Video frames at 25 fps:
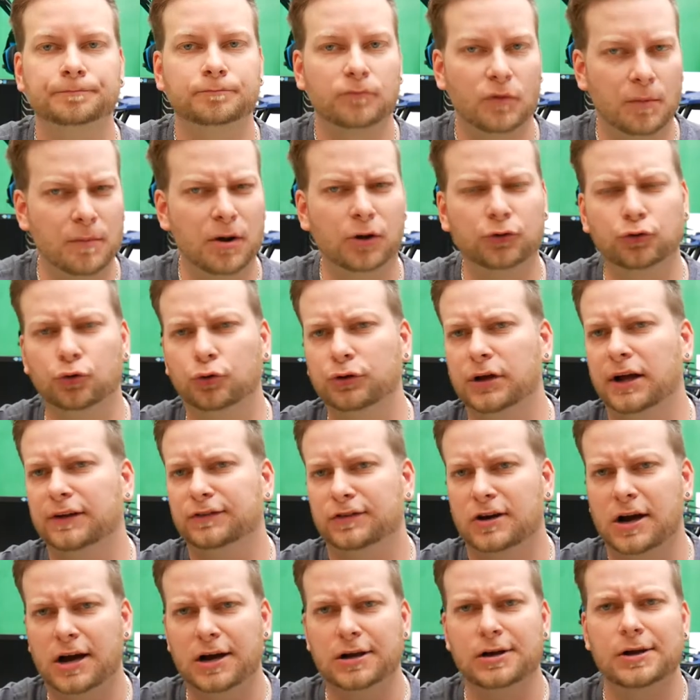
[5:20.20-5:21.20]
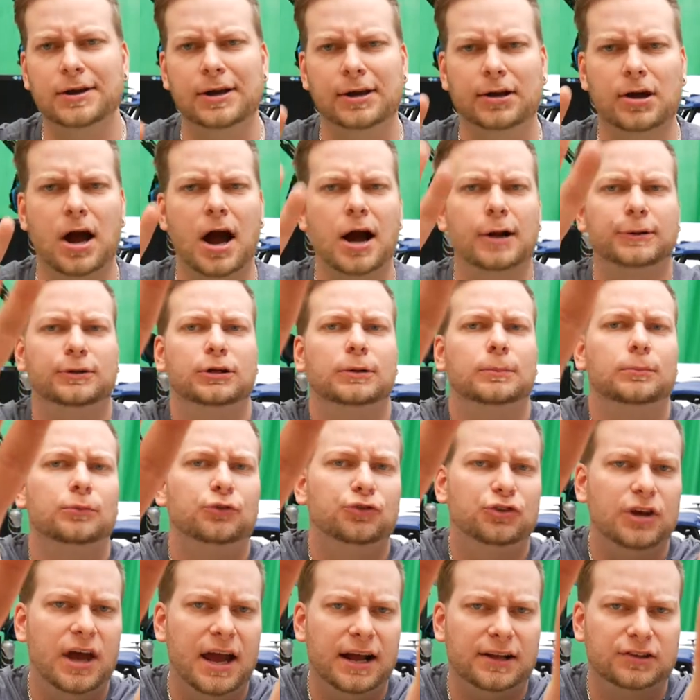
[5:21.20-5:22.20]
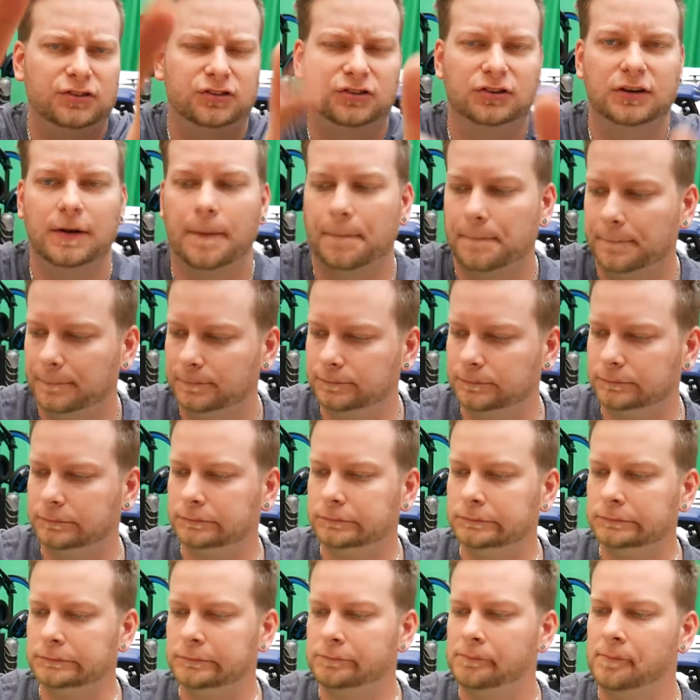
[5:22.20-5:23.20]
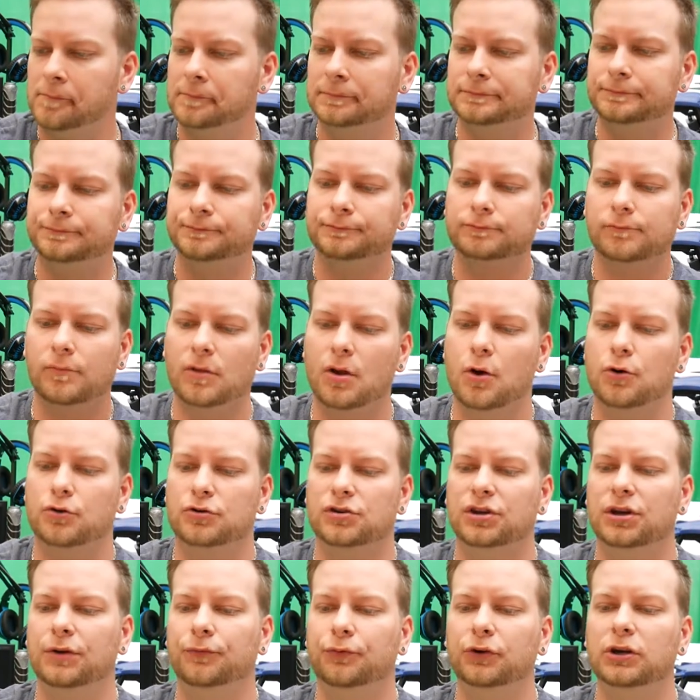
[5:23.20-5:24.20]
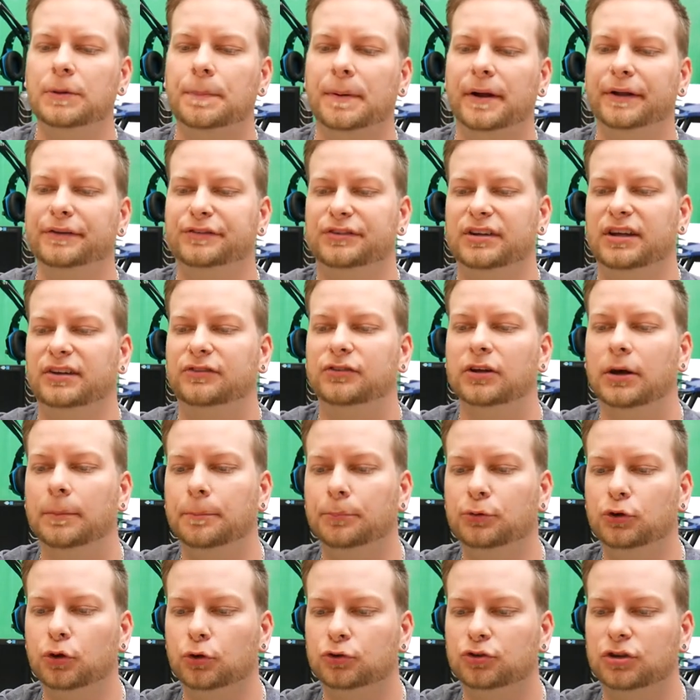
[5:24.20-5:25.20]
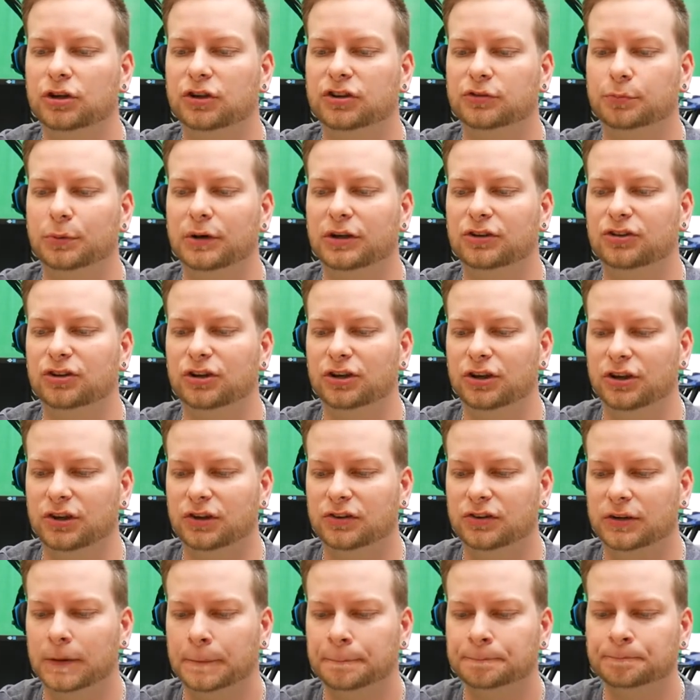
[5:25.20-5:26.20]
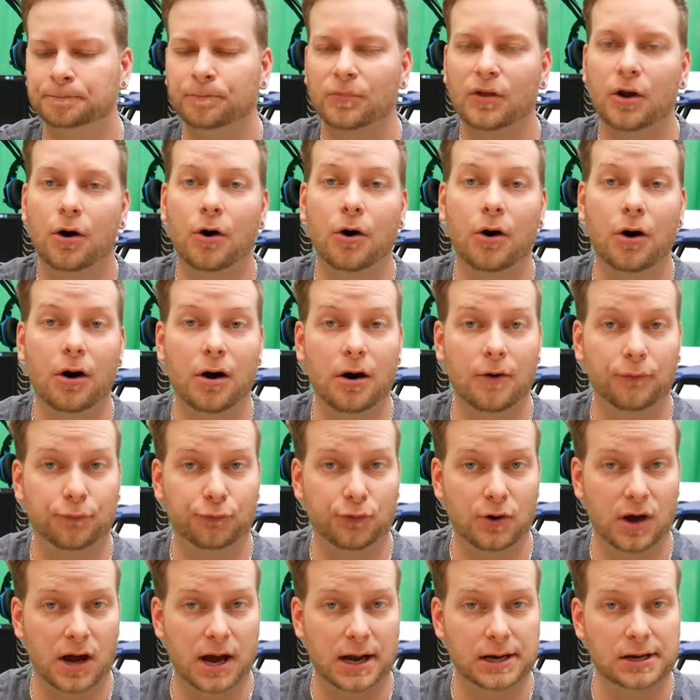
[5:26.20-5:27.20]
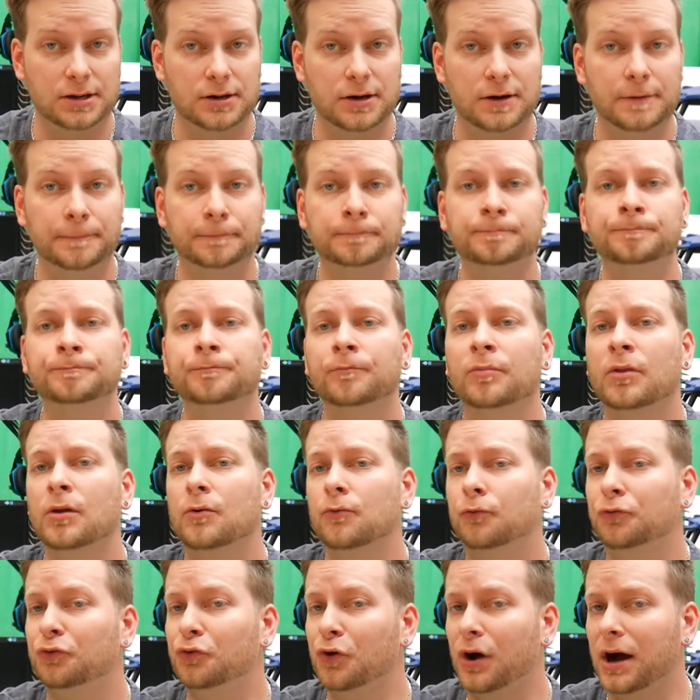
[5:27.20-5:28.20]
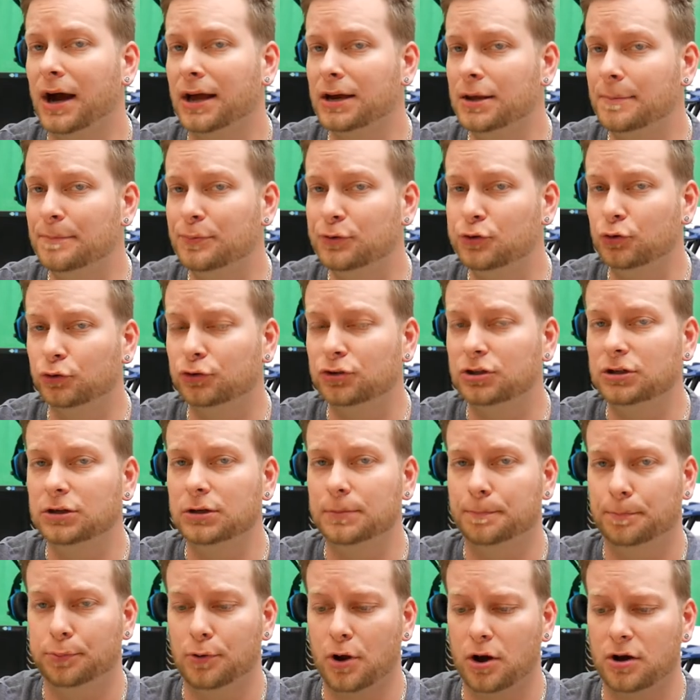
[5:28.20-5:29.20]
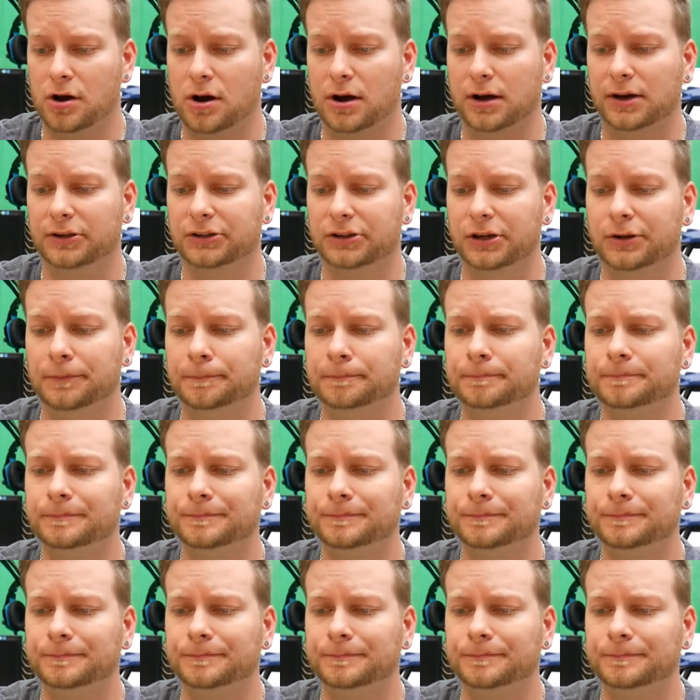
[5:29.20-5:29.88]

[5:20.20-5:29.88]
Also, der hat's eilig. Item 6. Okay, für die Prinzessin. Beauty Sweeties. Oh, für alle, für alle Beauty-Bloggerinnen